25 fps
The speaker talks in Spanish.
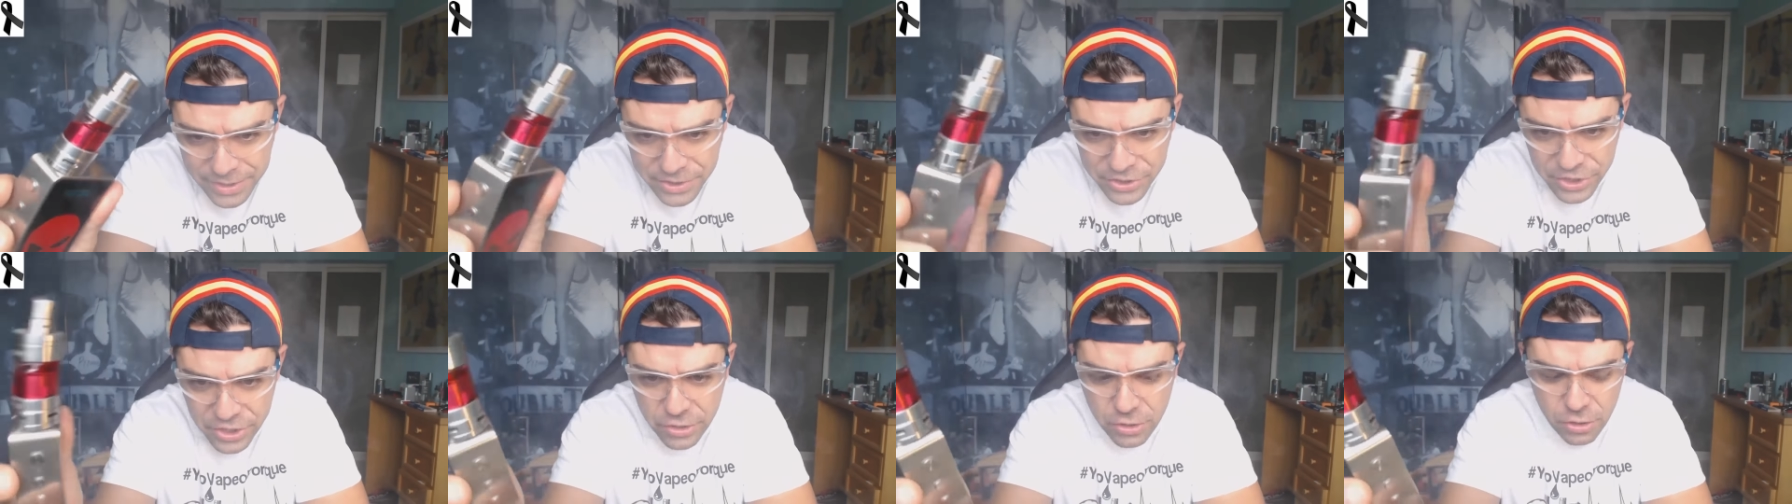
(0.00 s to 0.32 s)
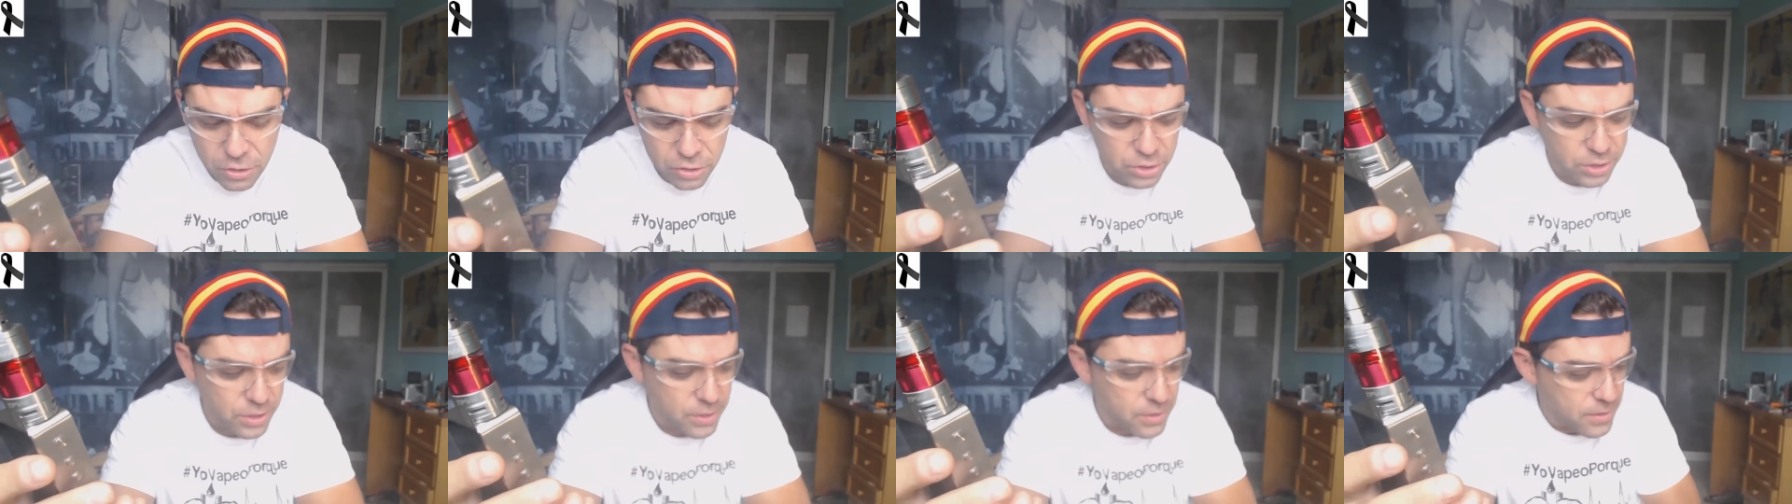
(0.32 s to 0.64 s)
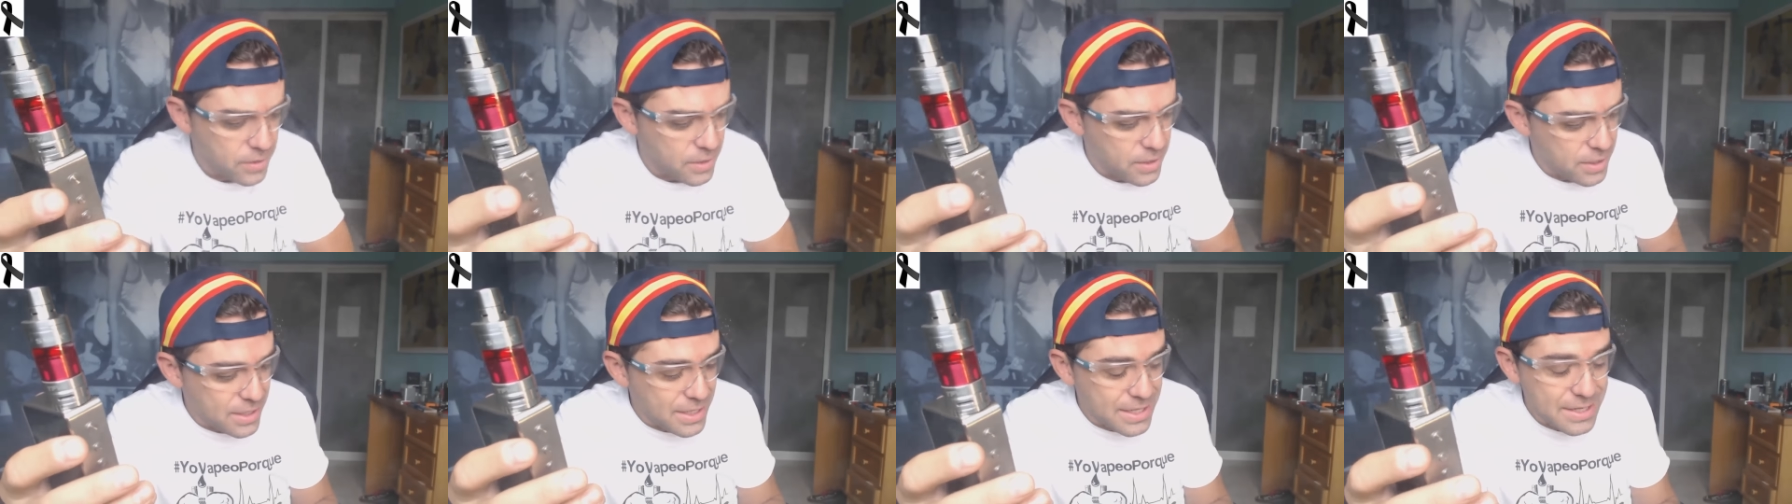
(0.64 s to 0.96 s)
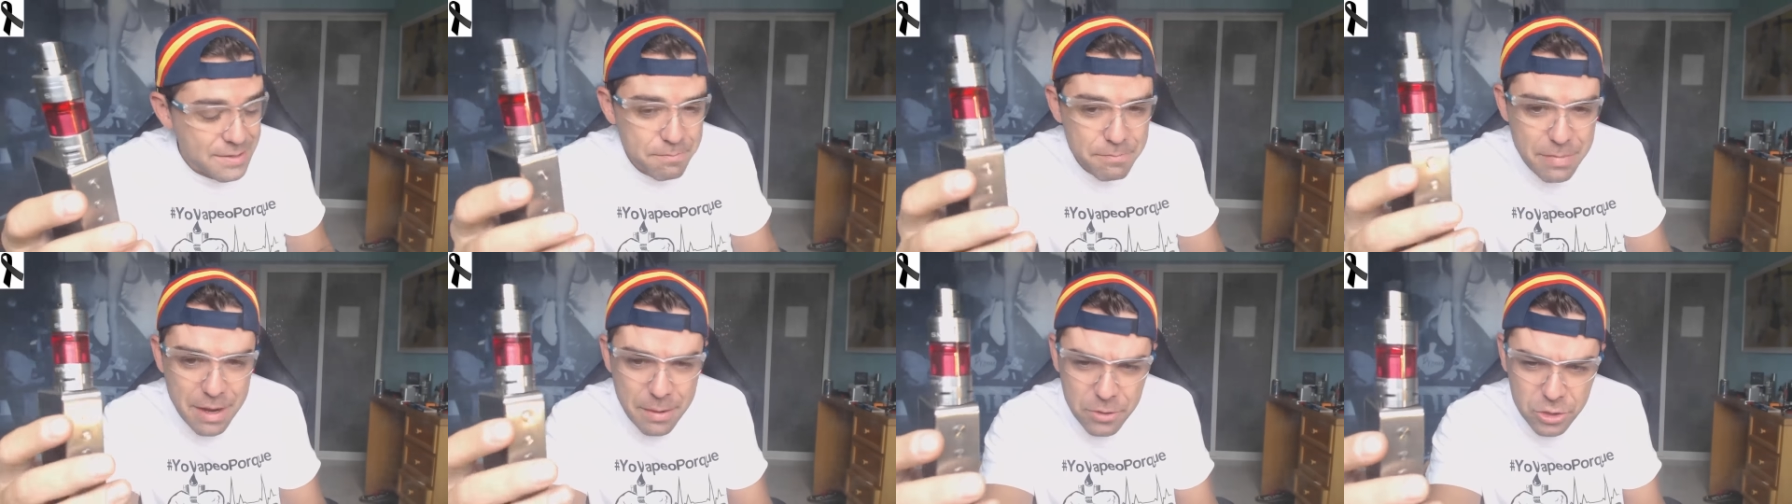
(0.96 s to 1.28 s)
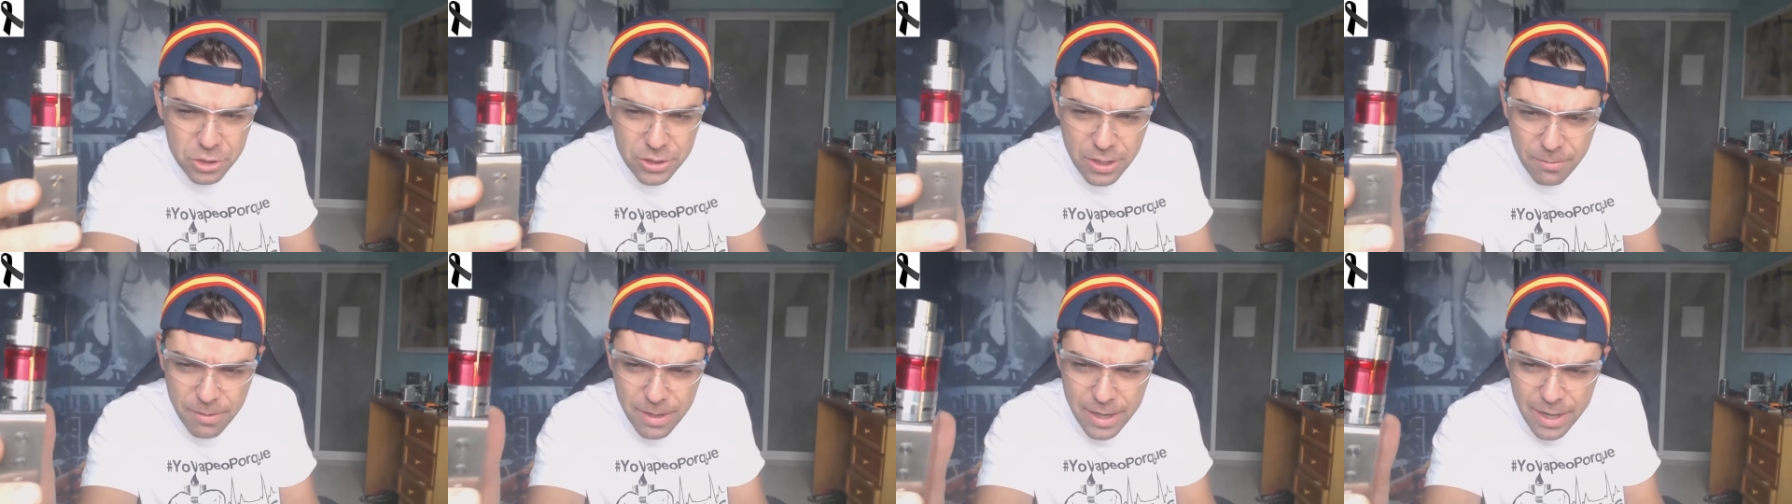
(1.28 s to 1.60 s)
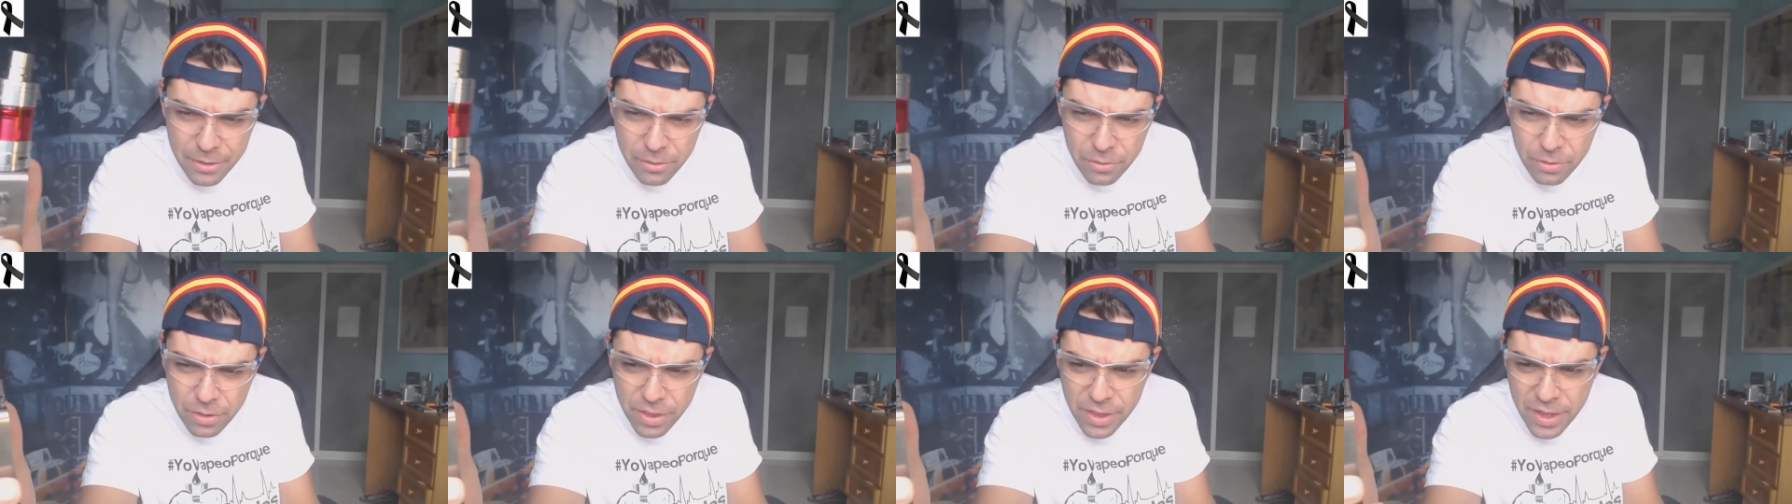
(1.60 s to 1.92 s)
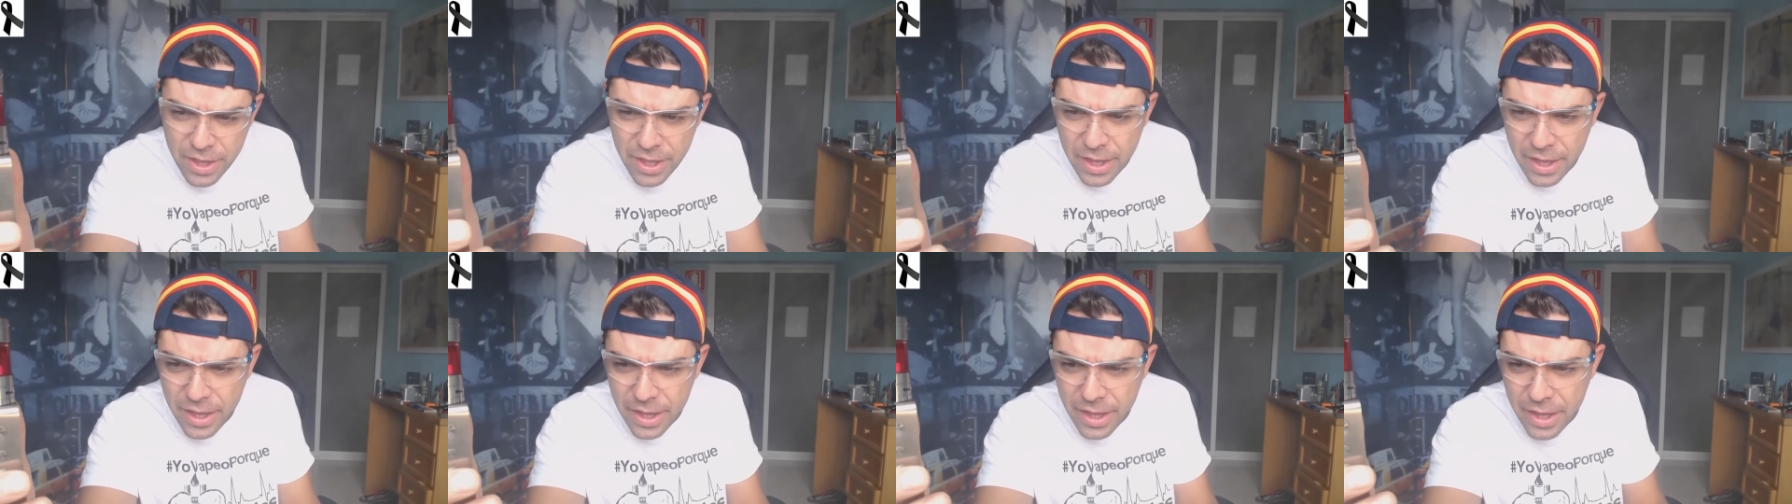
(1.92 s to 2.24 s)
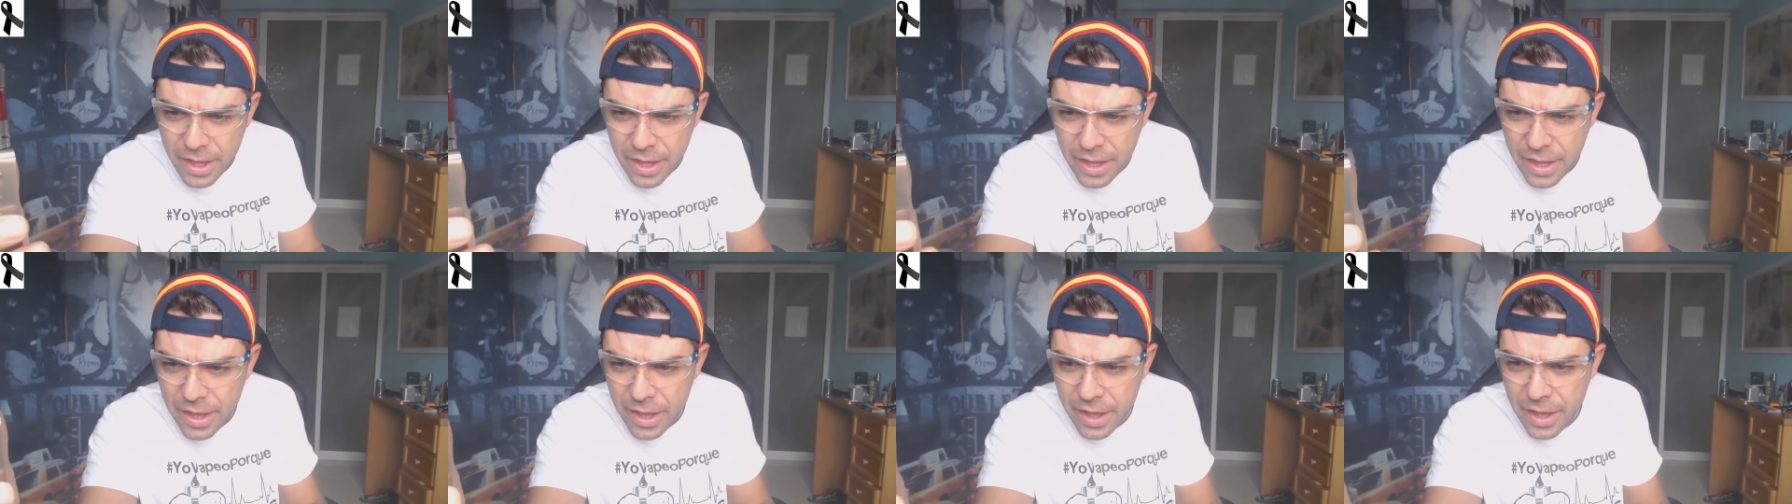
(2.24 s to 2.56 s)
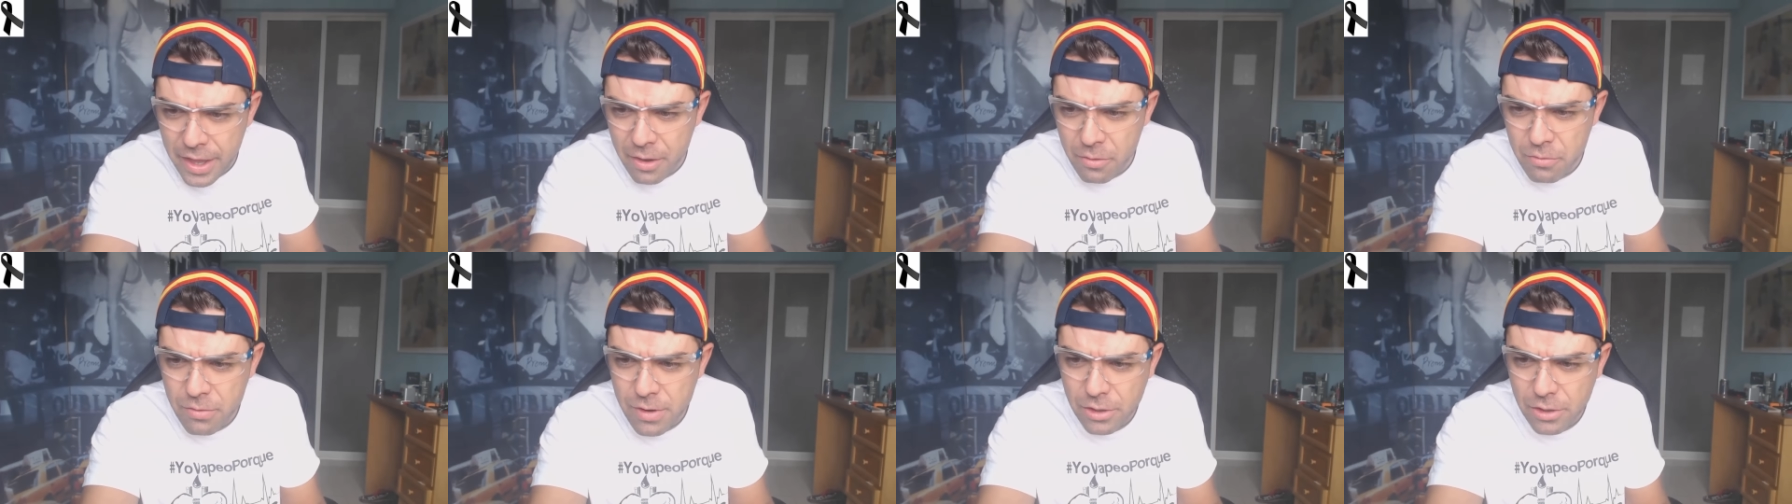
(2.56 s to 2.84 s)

chicos, vamos a hablaros de